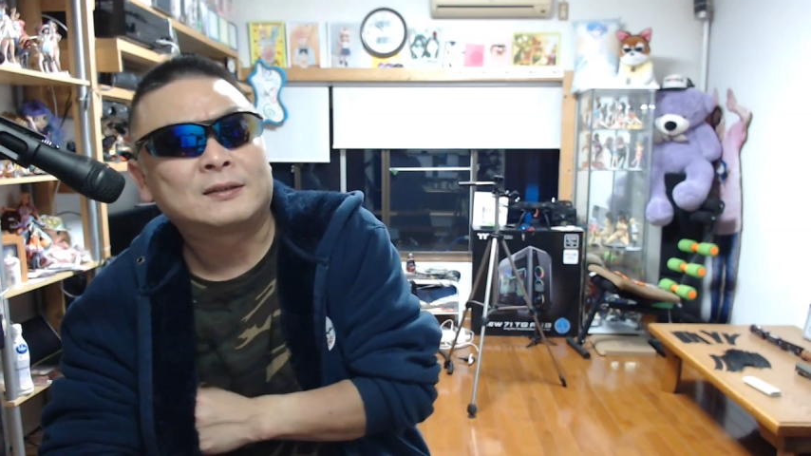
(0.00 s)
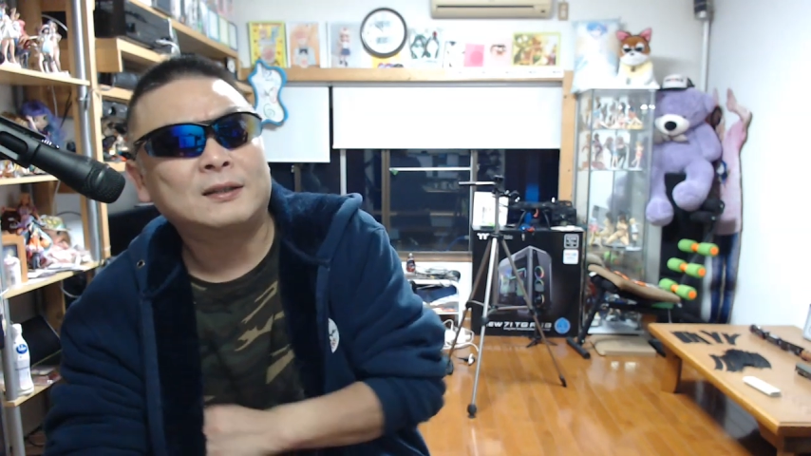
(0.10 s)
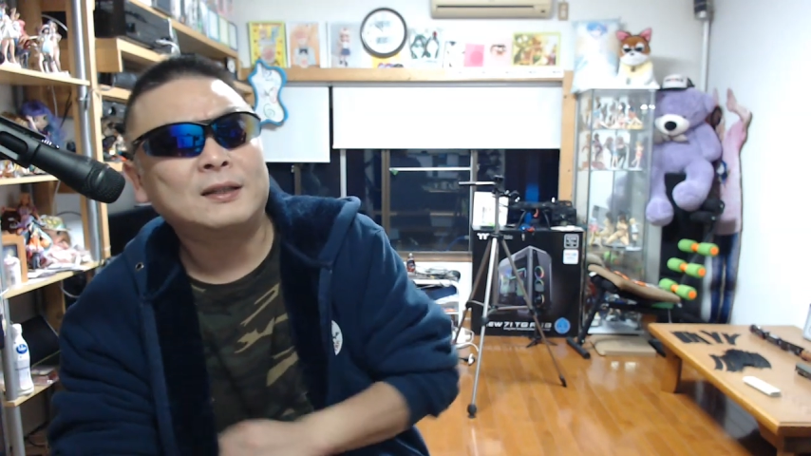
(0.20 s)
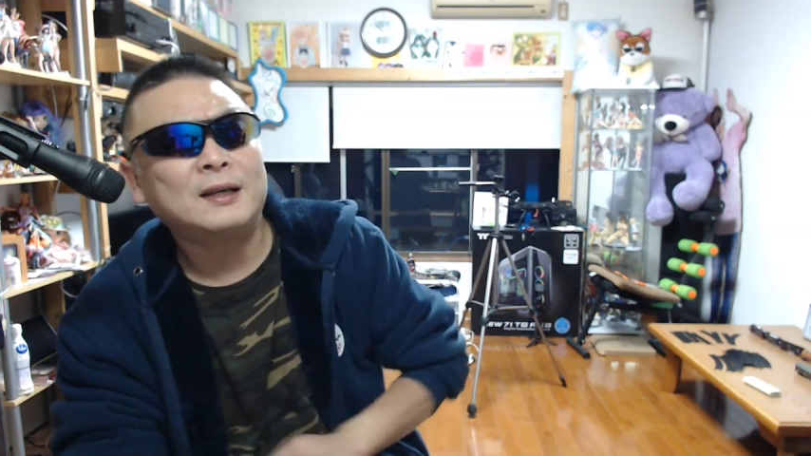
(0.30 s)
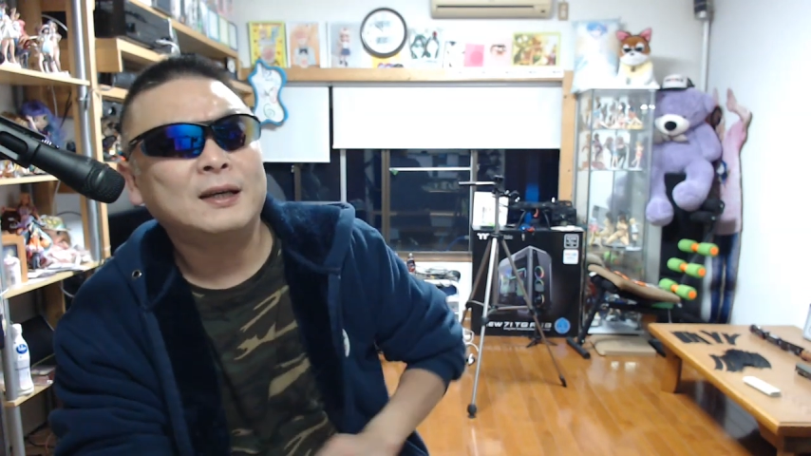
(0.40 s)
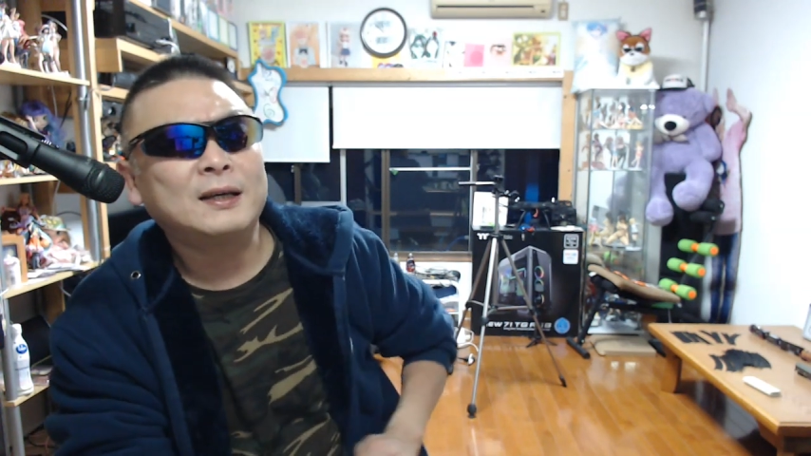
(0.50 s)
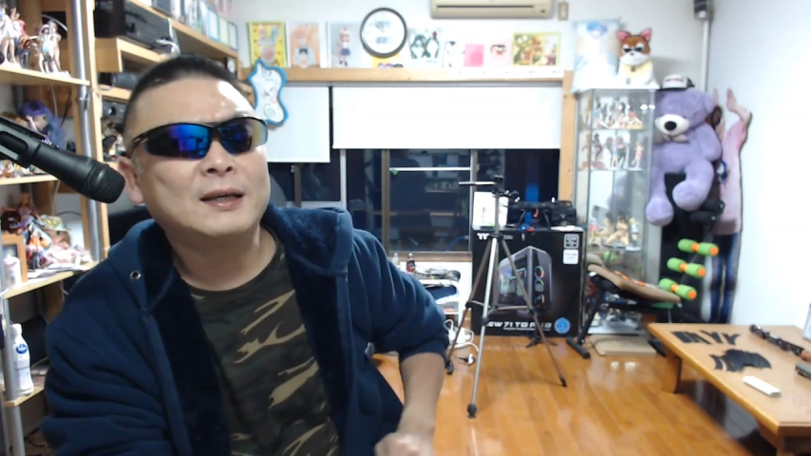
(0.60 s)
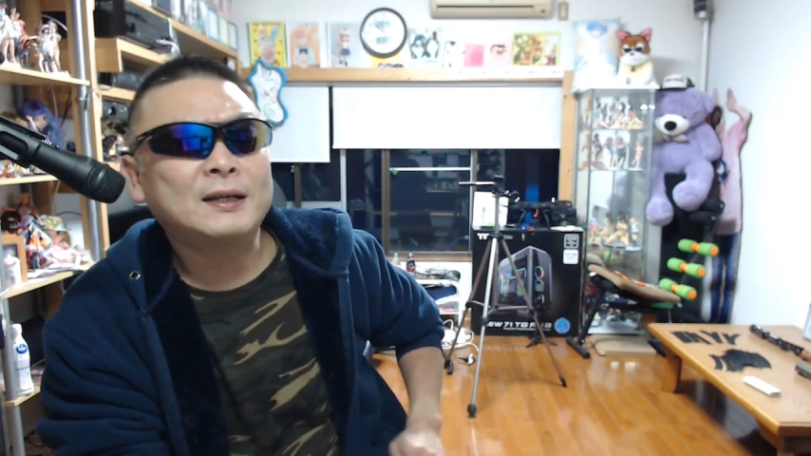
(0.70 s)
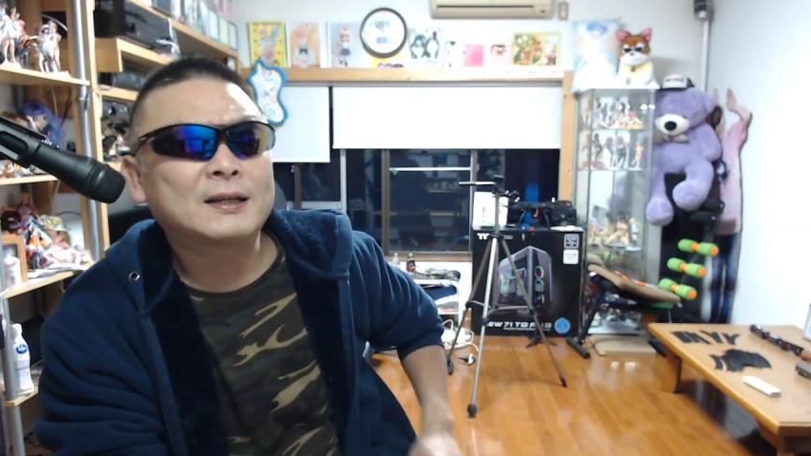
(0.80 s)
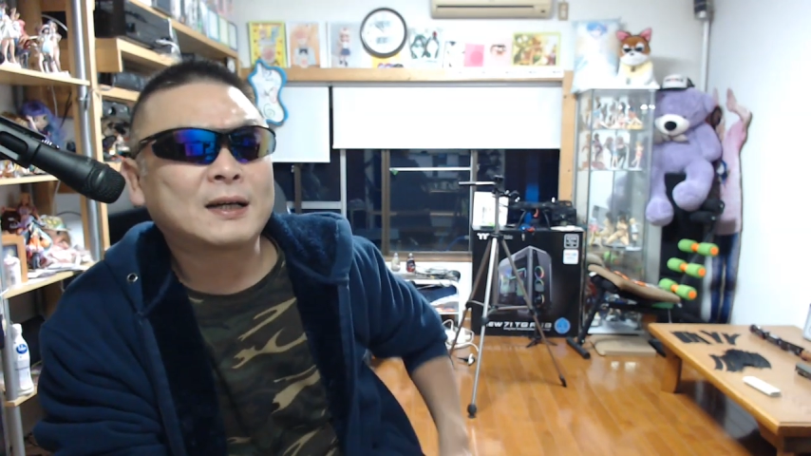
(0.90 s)
それ
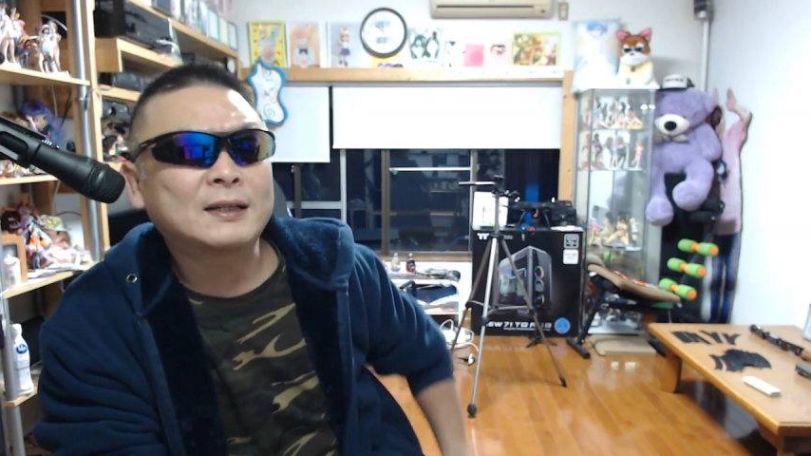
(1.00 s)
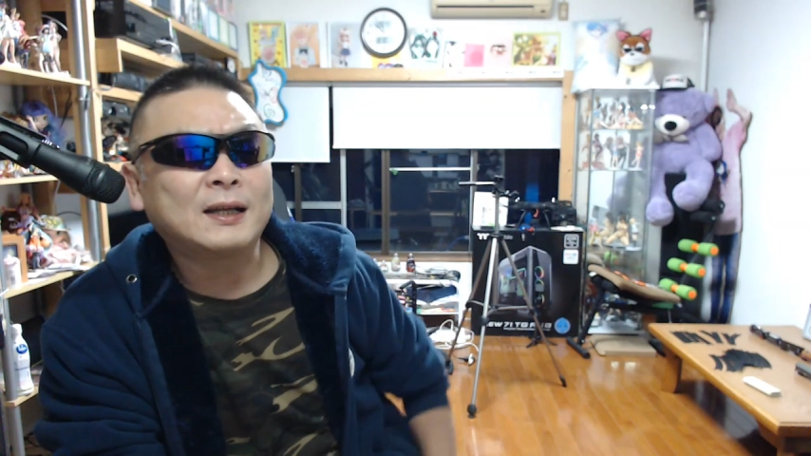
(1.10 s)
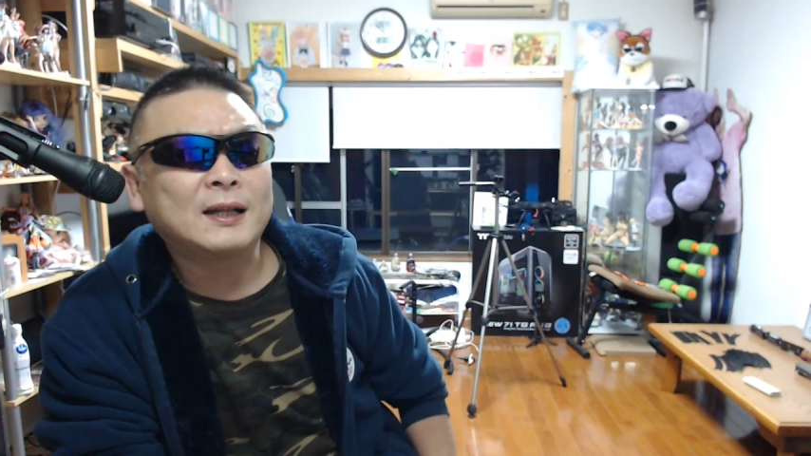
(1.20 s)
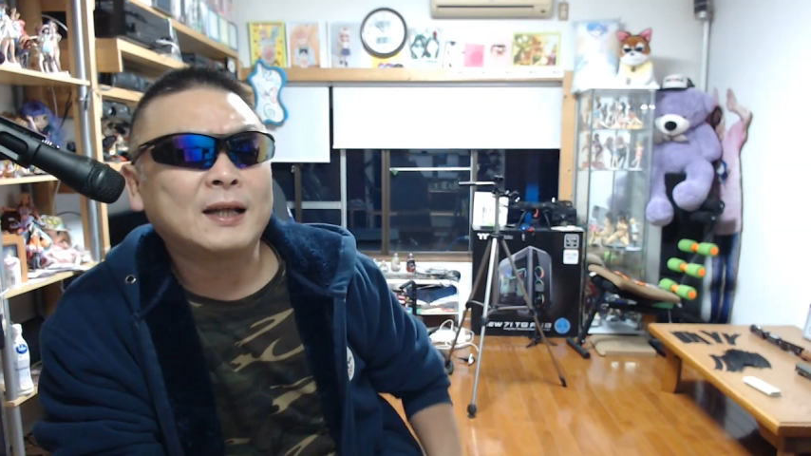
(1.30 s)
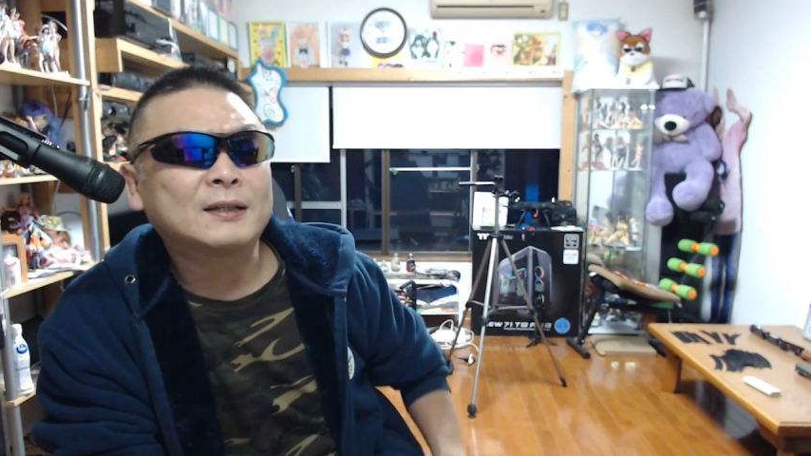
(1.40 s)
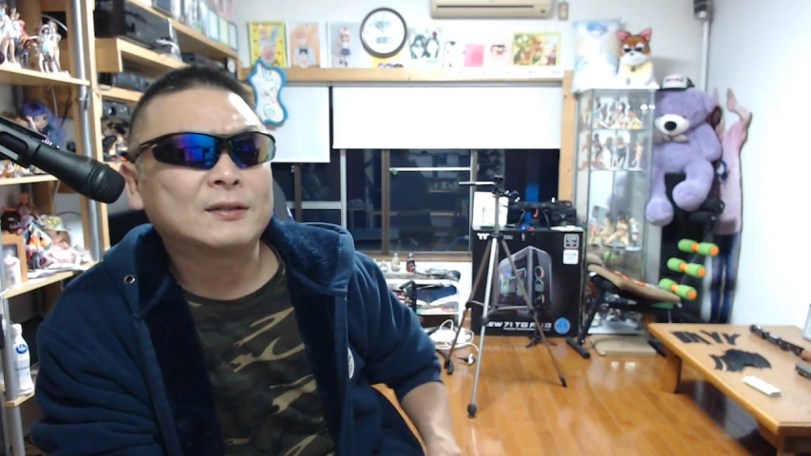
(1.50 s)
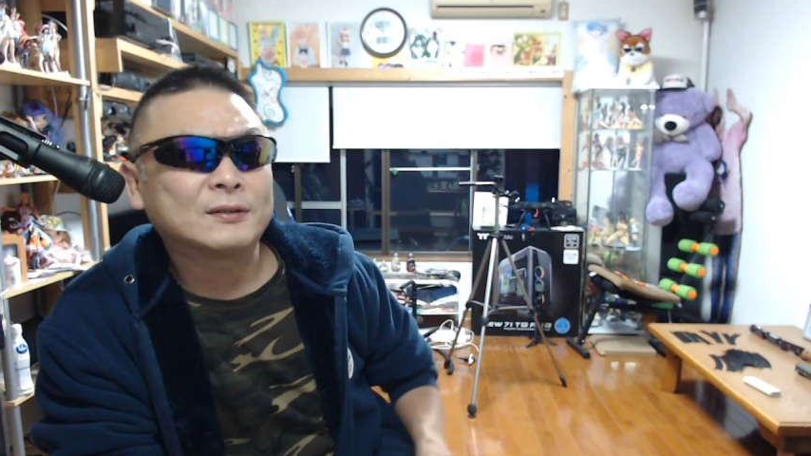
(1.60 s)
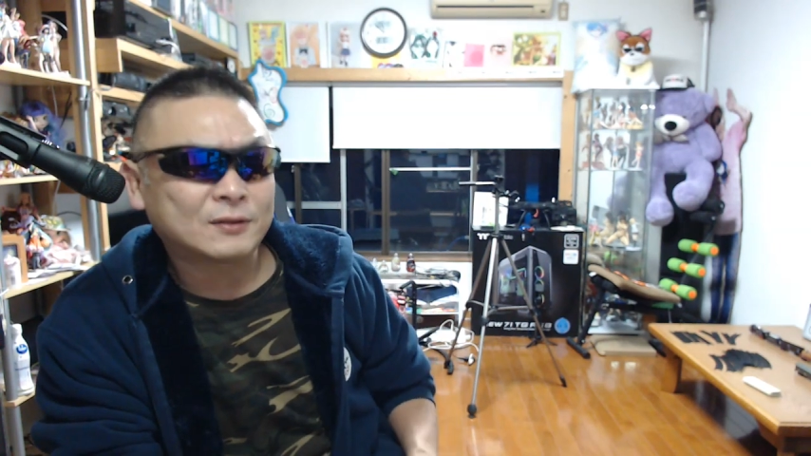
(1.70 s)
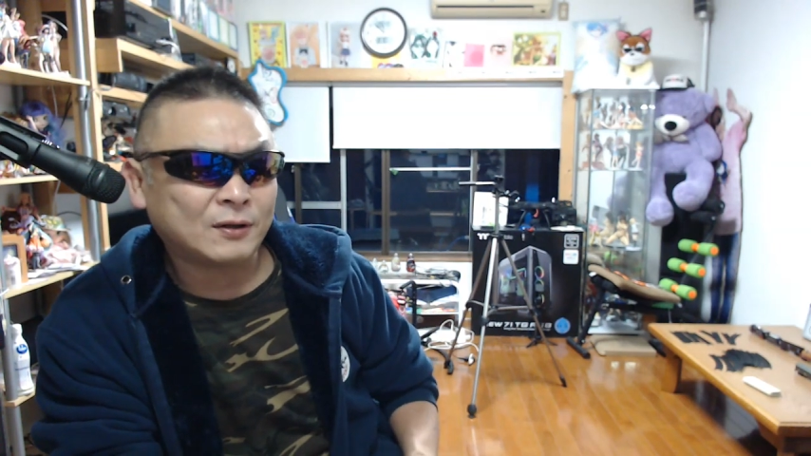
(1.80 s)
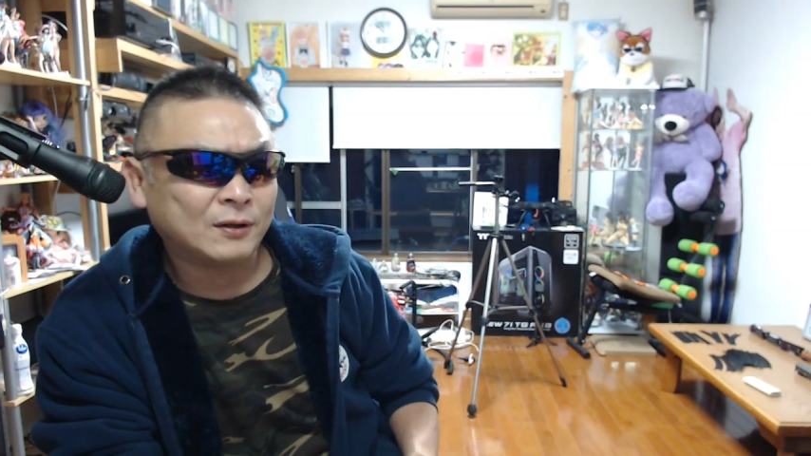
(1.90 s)
で借りれないって
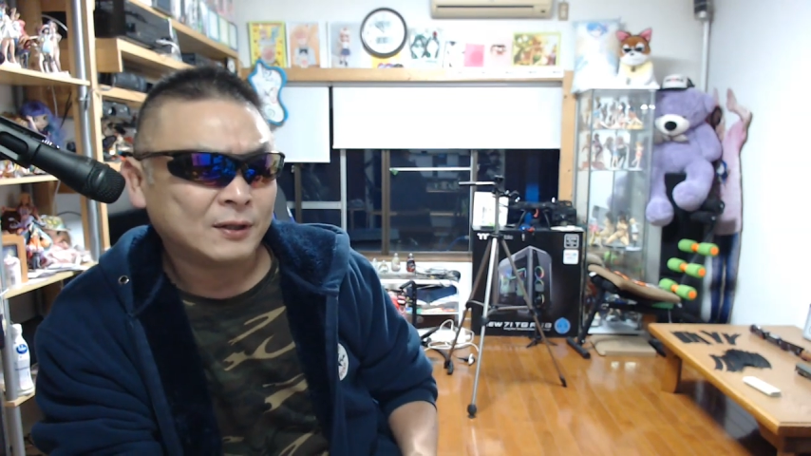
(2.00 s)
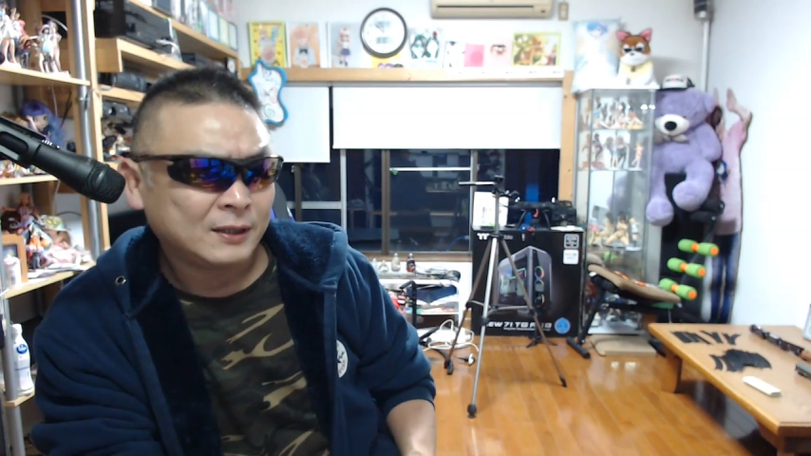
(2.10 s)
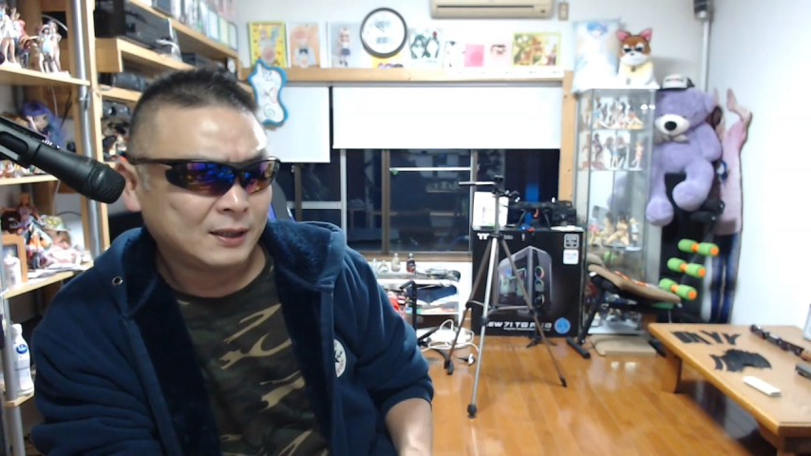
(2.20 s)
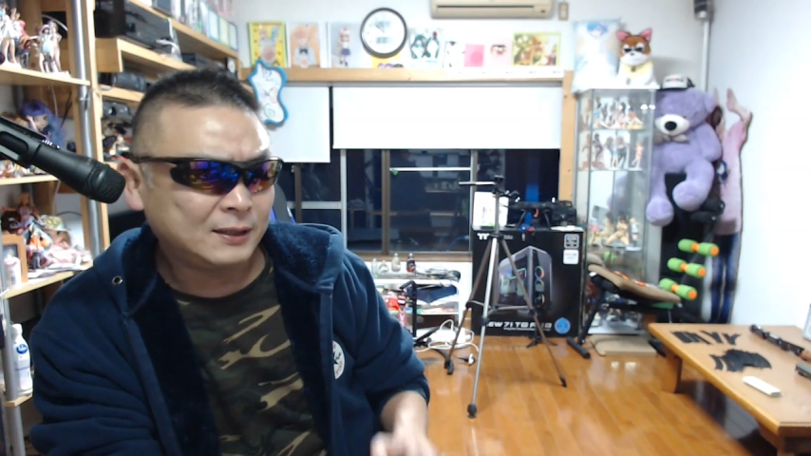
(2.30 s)
いうと、